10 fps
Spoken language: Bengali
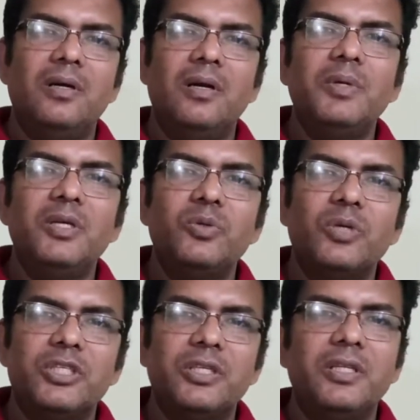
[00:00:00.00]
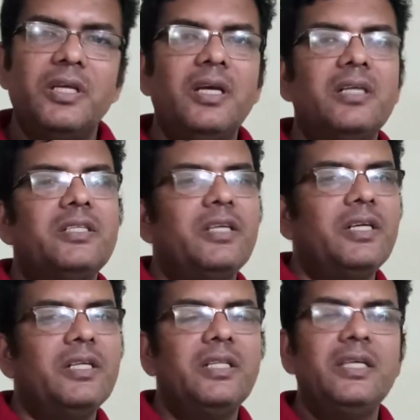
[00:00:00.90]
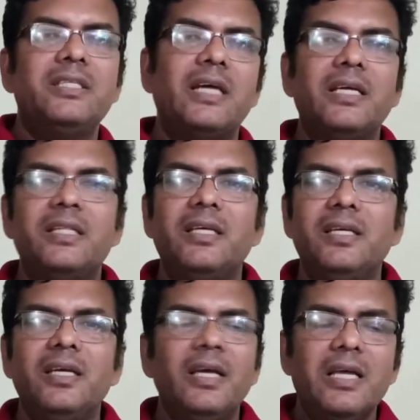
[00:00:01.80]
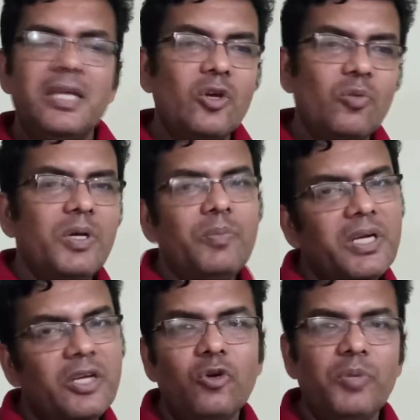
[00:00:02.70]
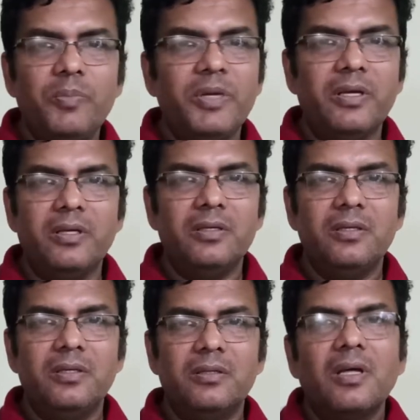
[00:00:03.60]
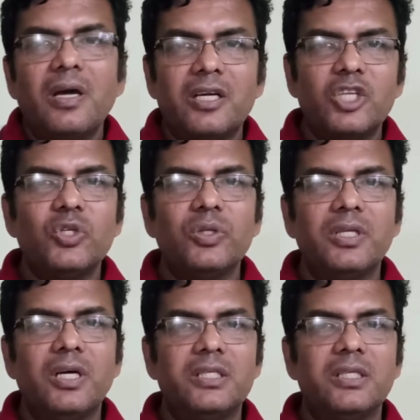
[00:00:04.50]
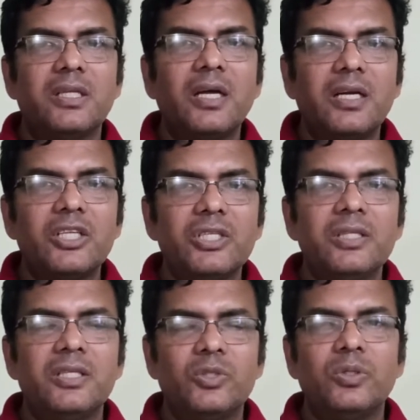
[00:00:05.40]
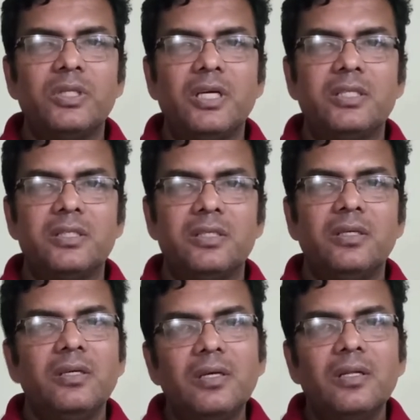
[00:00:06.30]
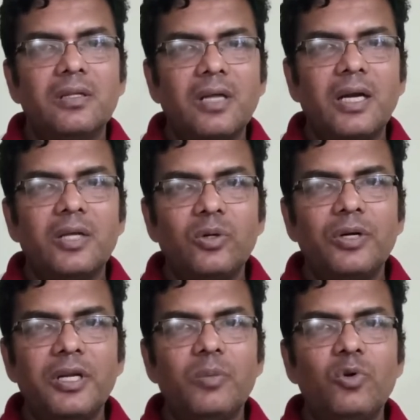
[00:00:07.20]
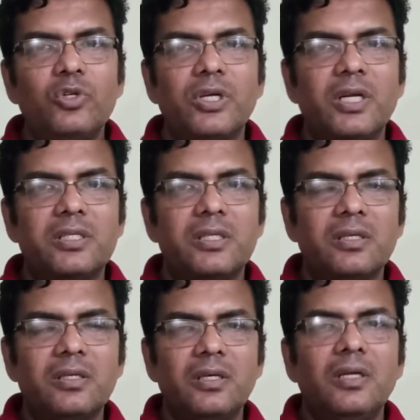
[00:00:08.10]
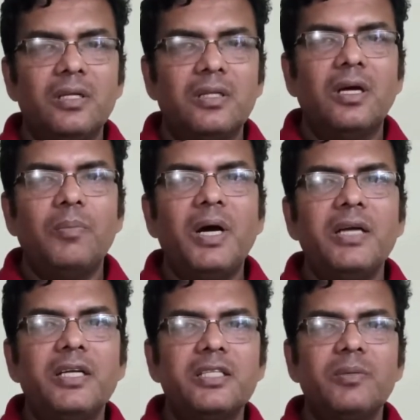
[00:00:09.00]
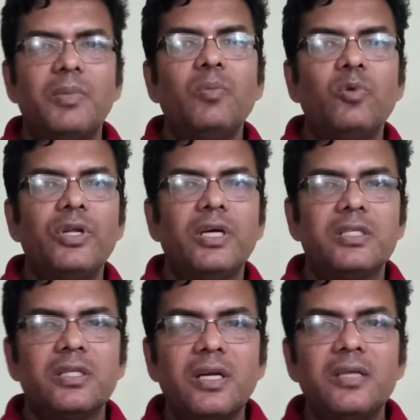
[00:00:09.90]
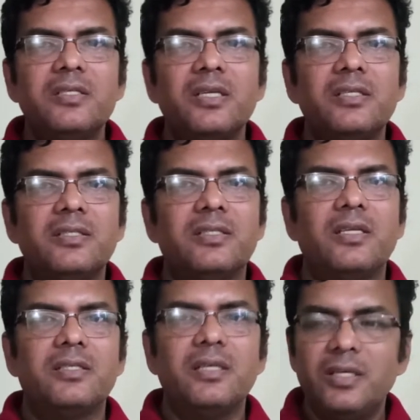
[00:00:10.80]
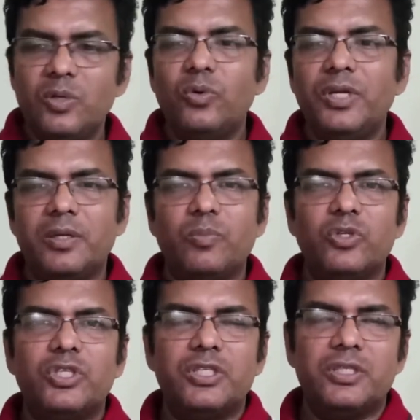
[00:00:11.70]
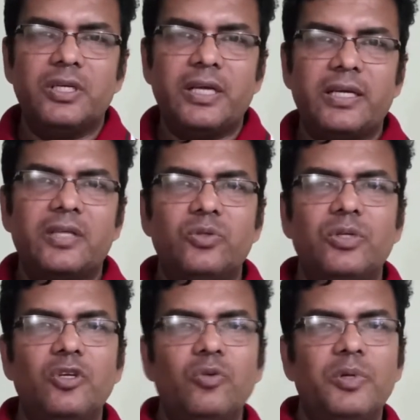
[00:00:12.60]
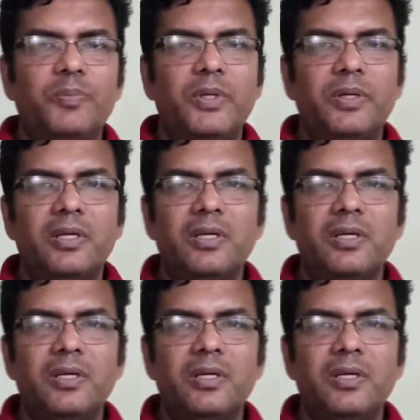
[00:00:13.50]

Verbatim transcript: আমি এডুকেশন দিই আর ট্রেনিং দিই যাই দিই হিউম্যান বিং হিউম্যান বিংই তার একটা সত্তা আছে তার একটা চিন্তা শক্তি আছে তার এক ধরনের ইমোশন আছে তার মাইন্ড আছে মেমোরি আছে তার ইন্টেলিজেন্স আছে ইউনিক বৈশিষ্ট্যের এক একজন হিউম্যান বিং